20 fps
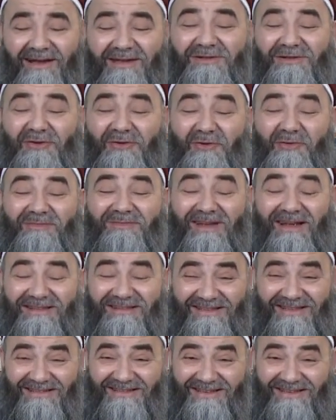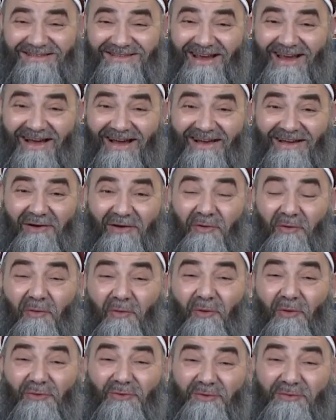hangi küpten çıktıysa
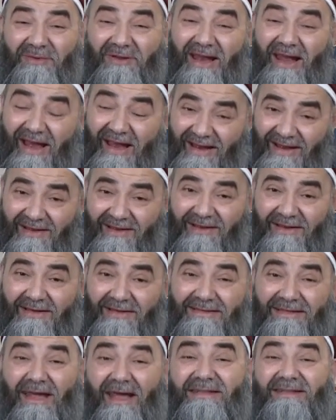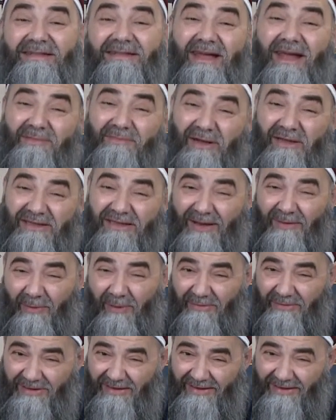onu bile değdi değmedi
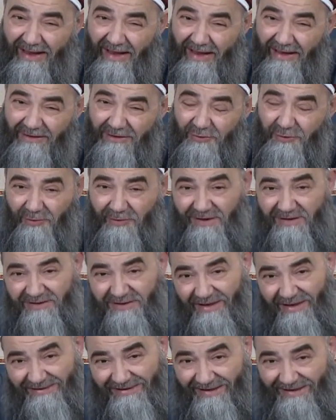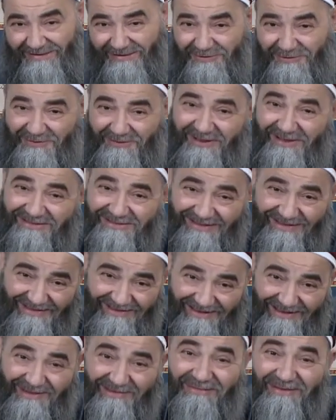yapabilir yani. Şurasına değdi,
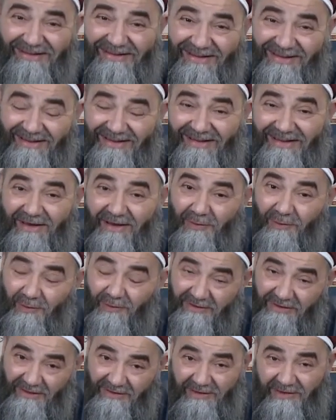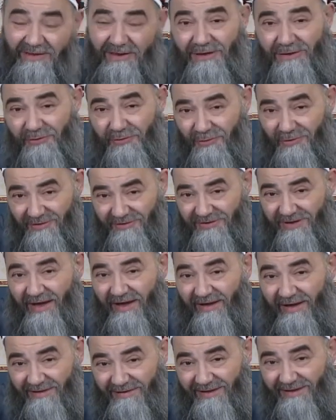şurasına değmedi. Oradan da kaç kilo
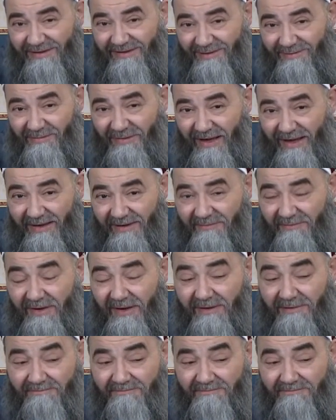zayiata girmeyelim.